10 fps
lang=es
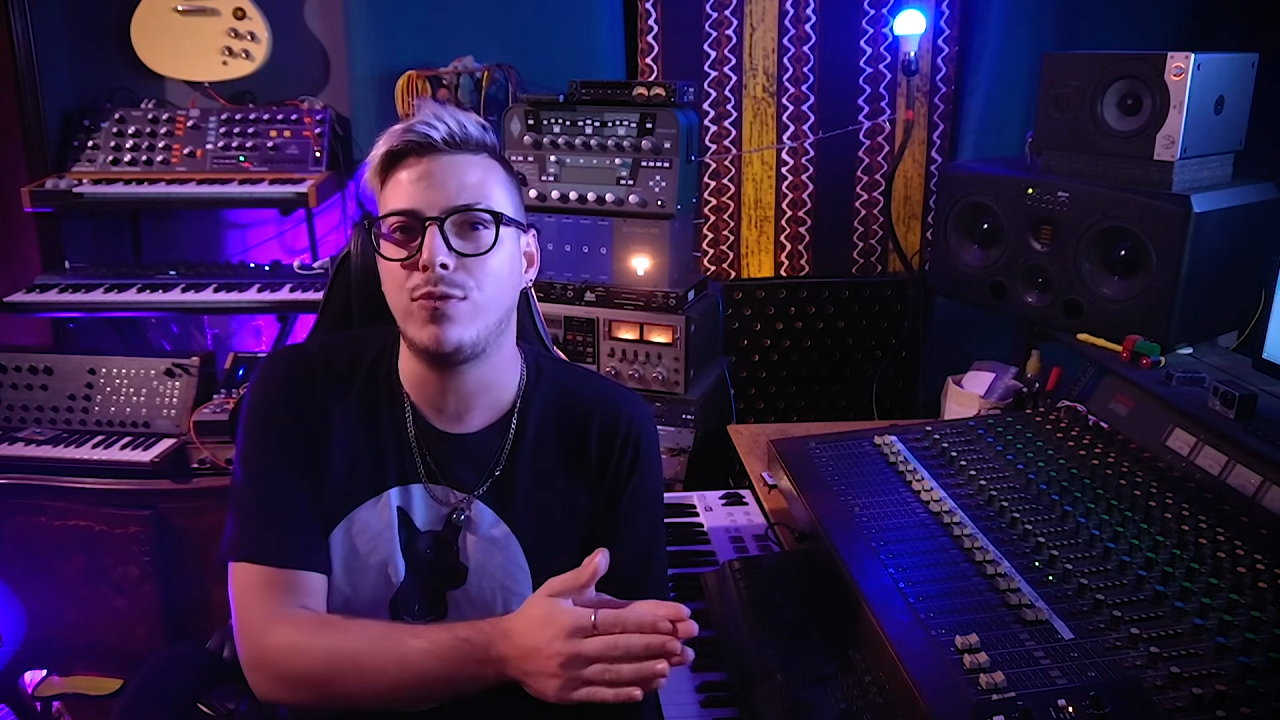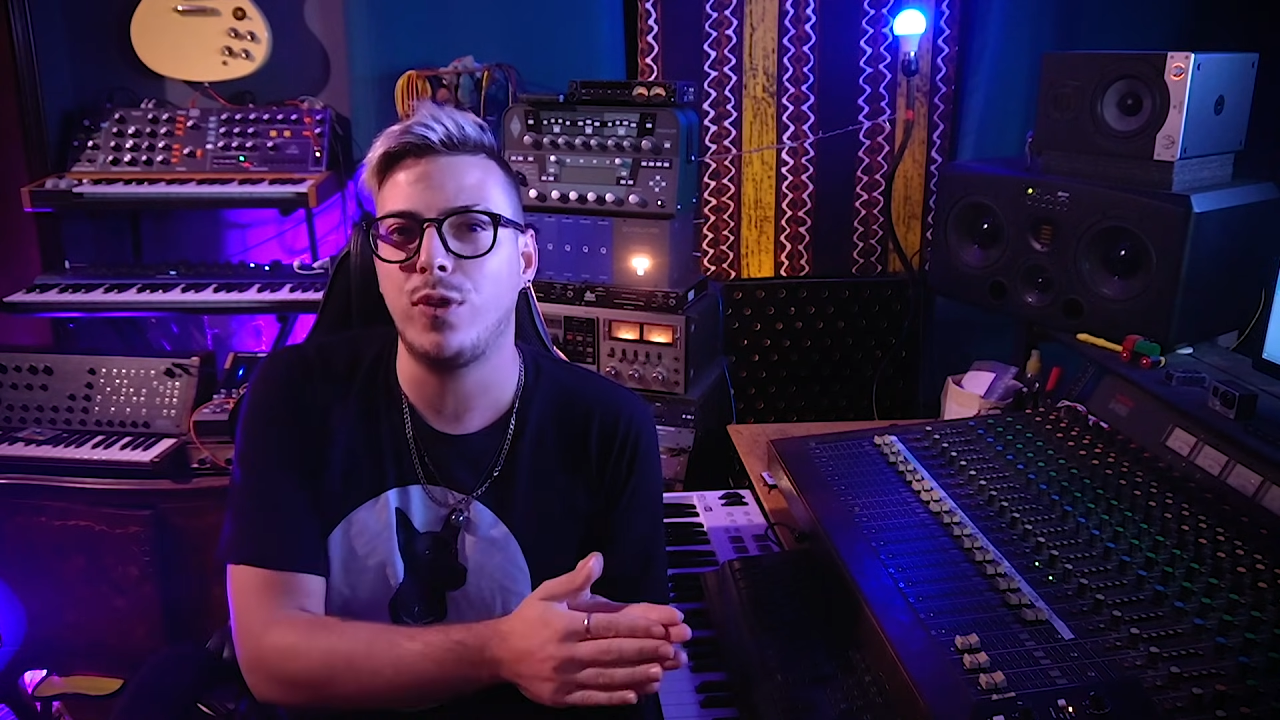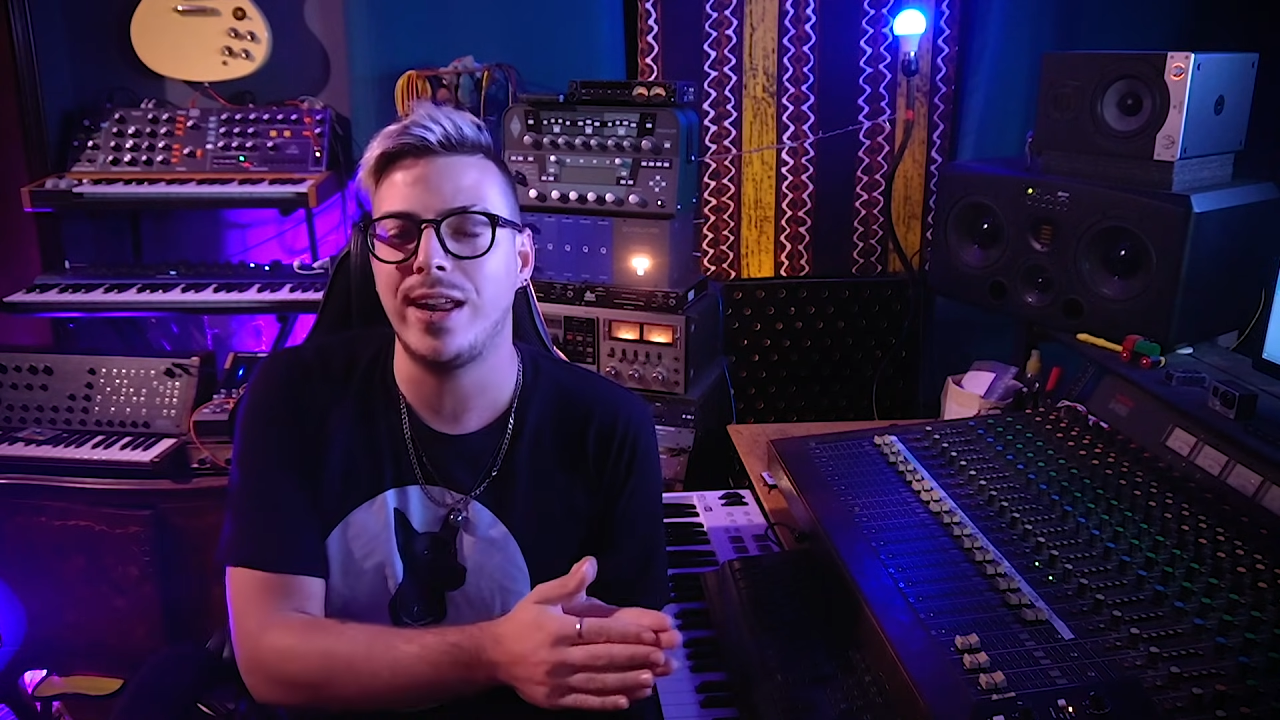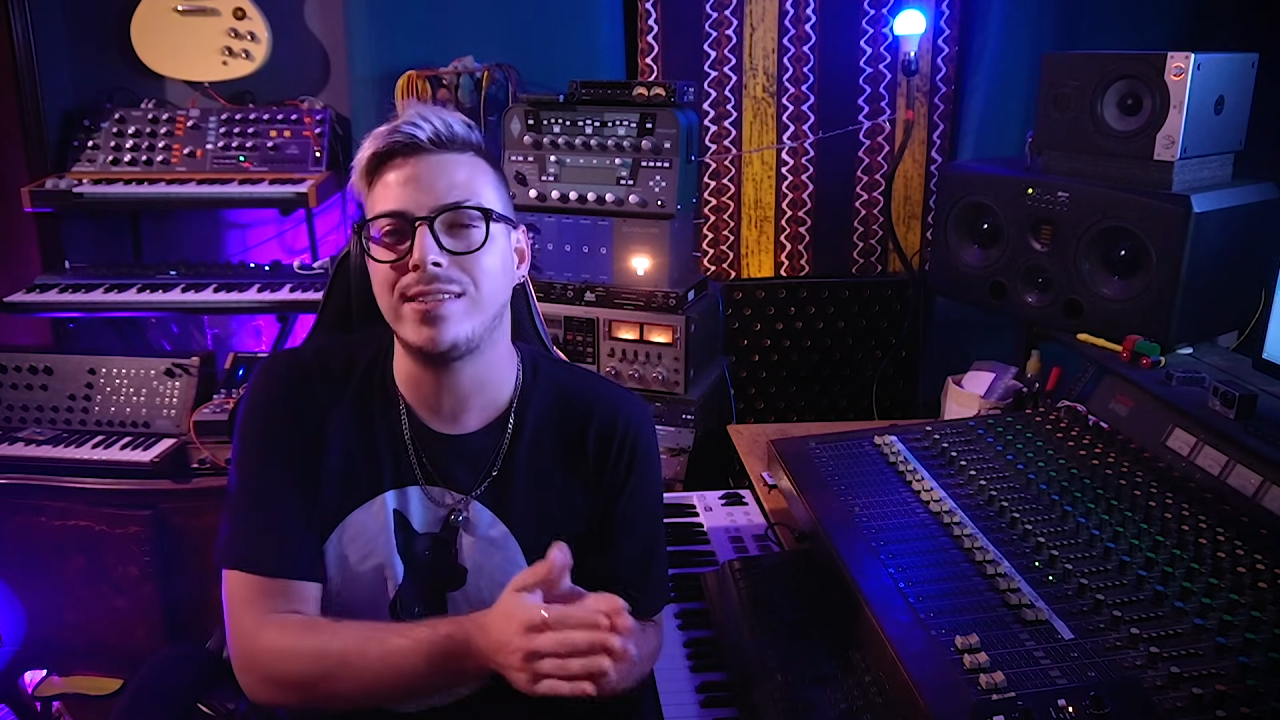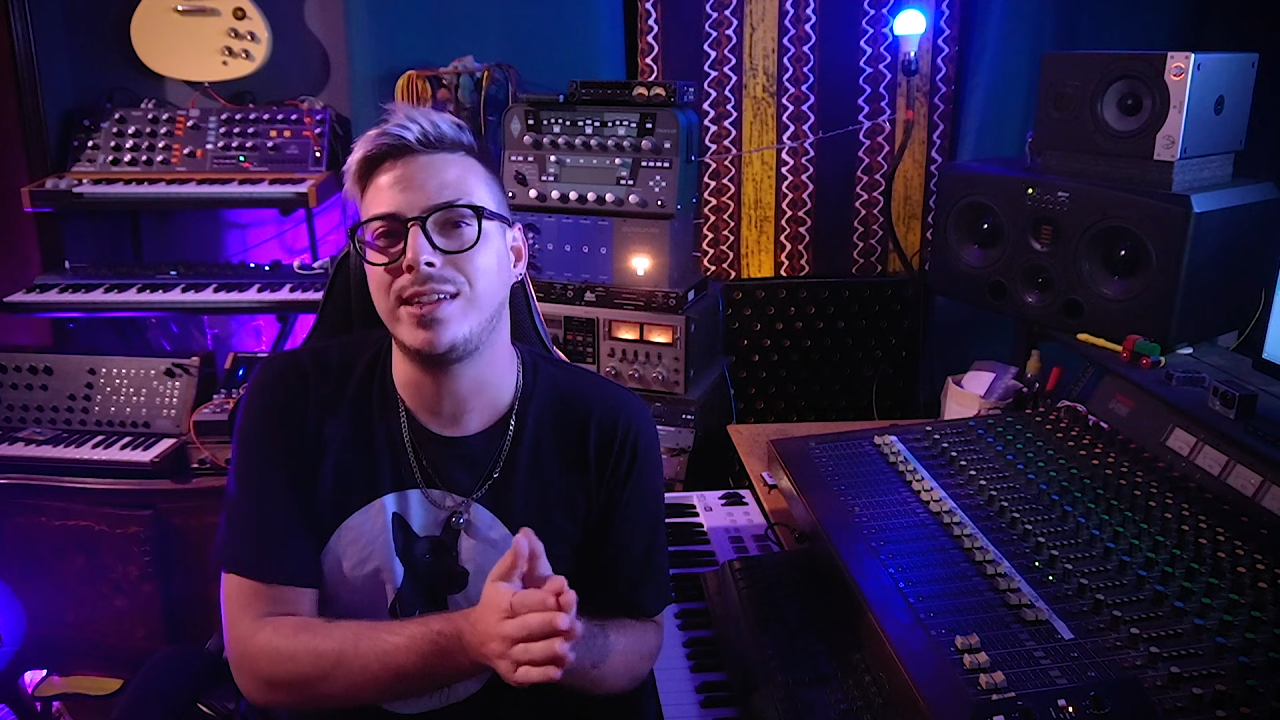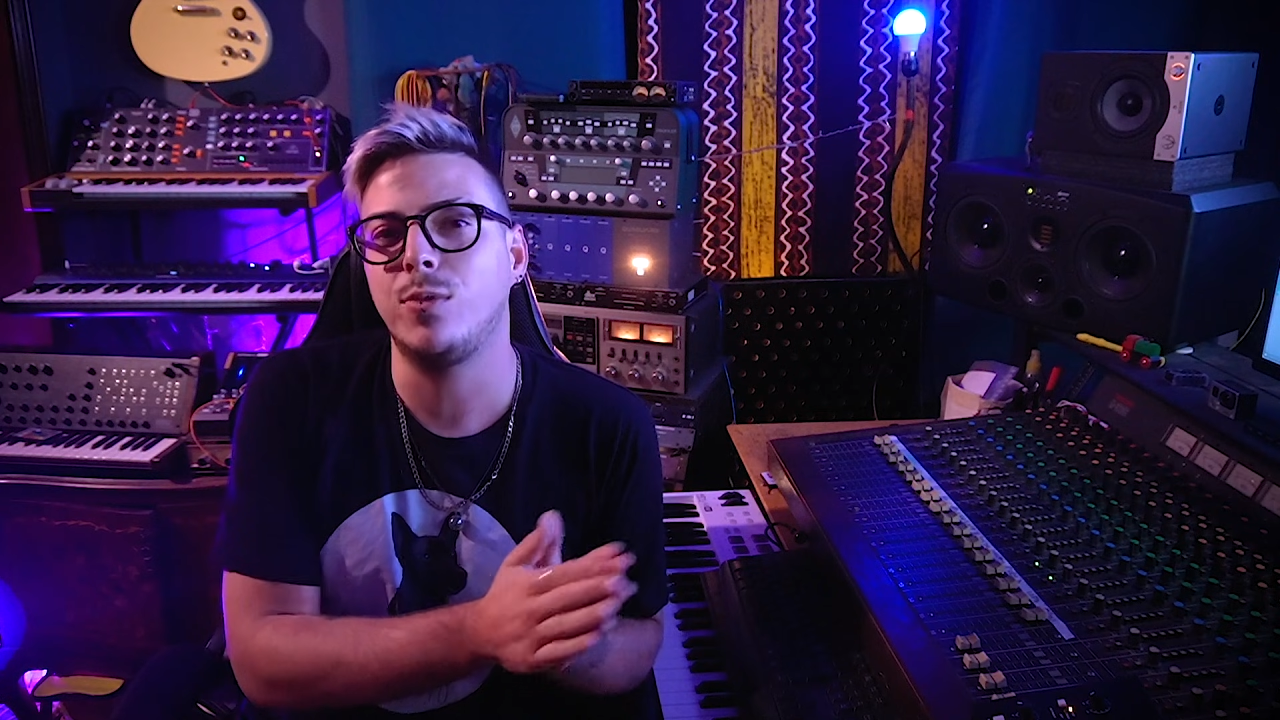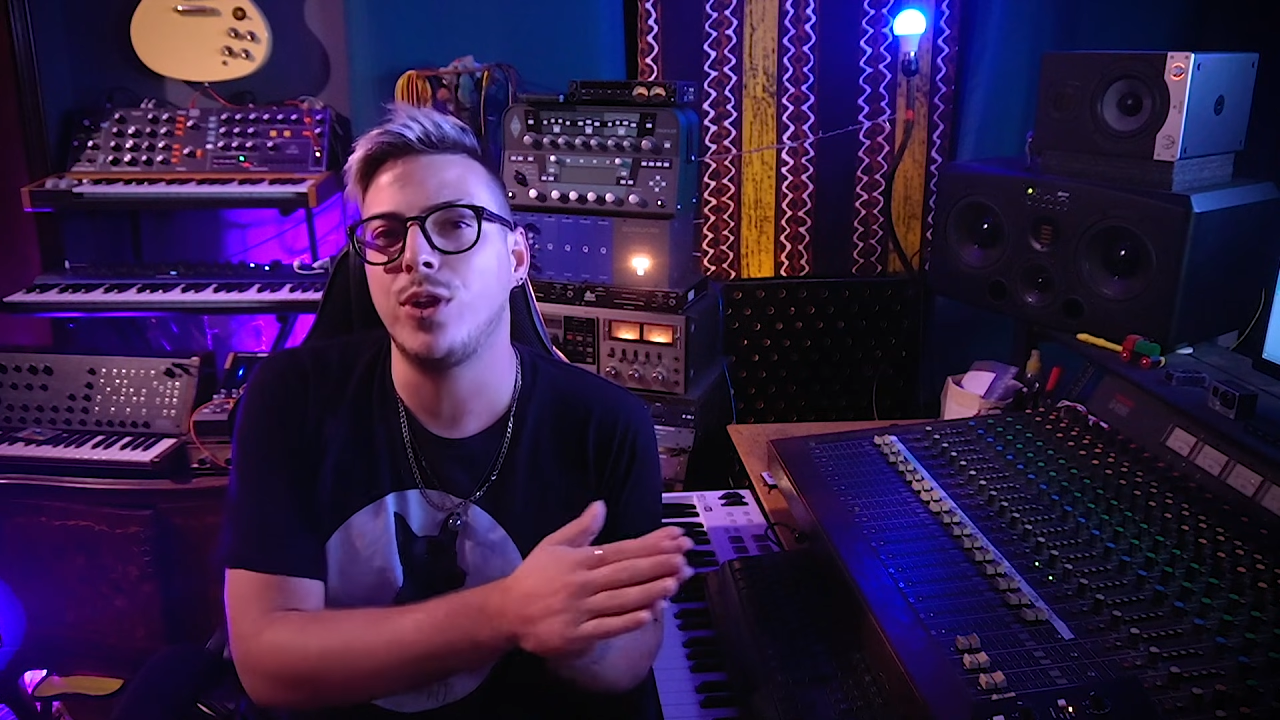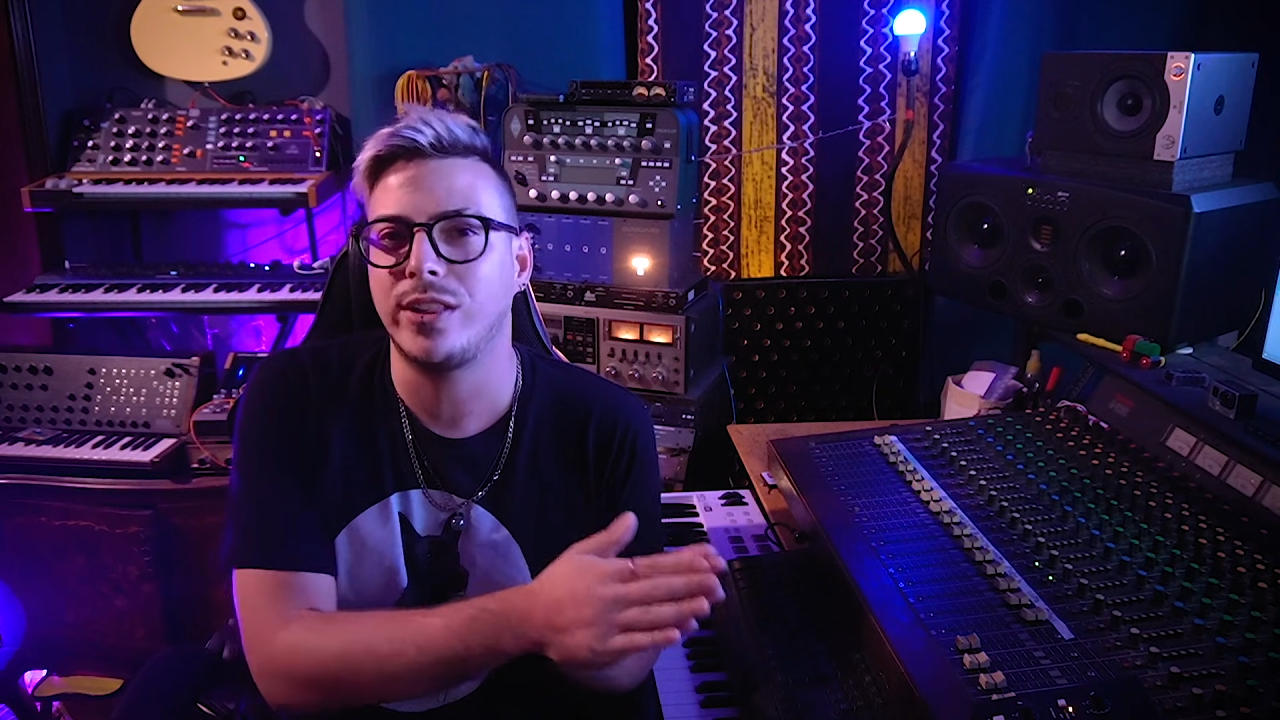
afuera si vos no